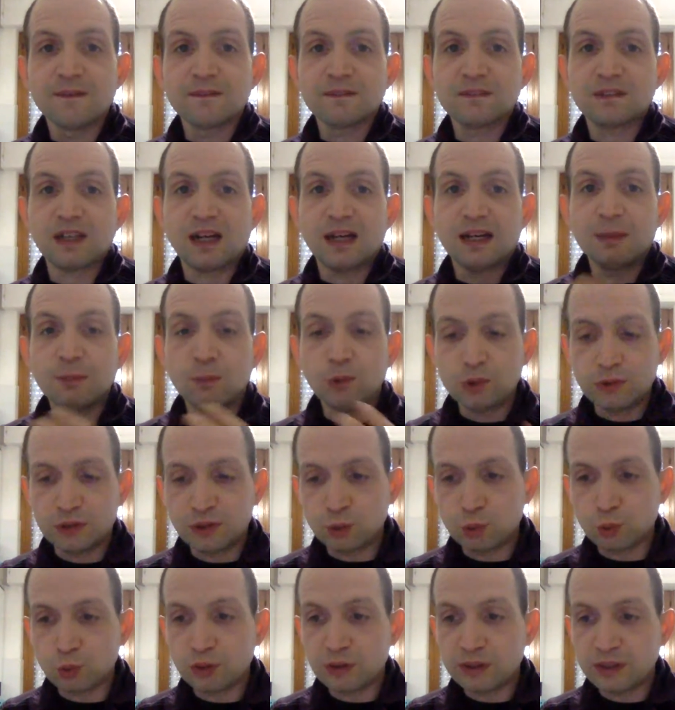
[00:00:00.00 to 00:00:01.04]
tra la
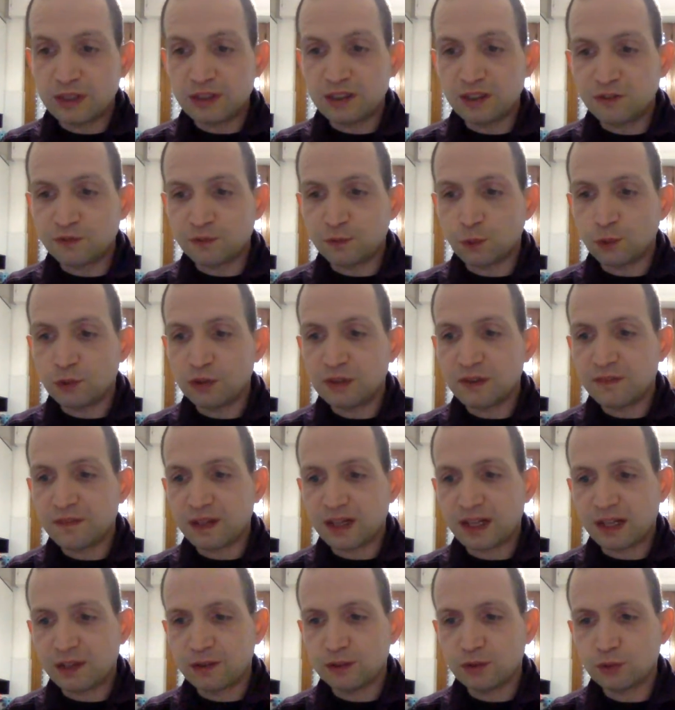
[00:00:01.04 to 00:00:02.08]
moltitudine di sfondi
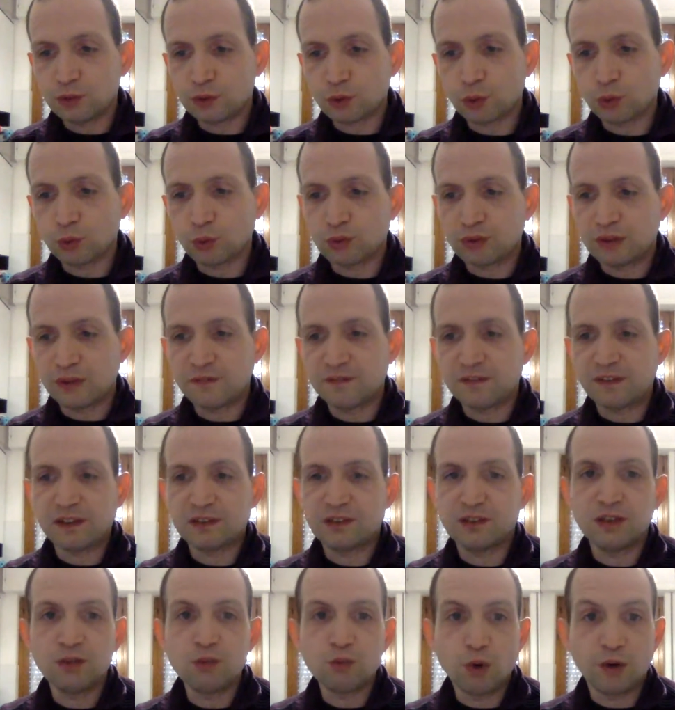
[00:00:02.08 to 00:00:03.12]
verranno introdotte
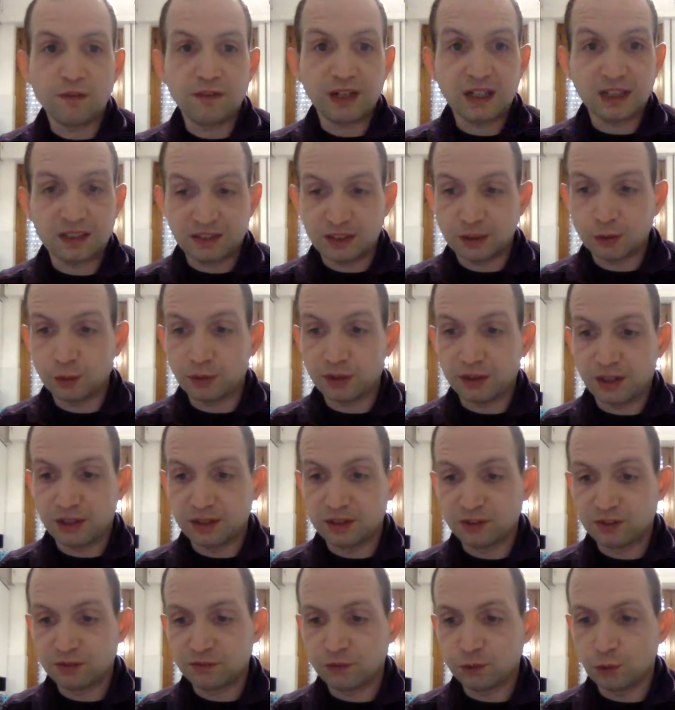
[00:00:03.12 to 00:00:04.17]
infatti nuove categorie
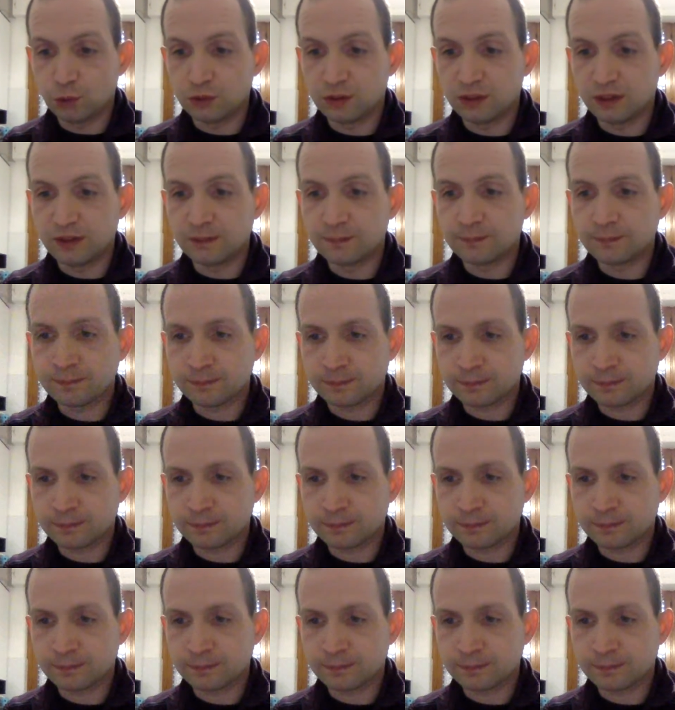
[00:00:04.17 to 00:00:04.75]
di sfondi.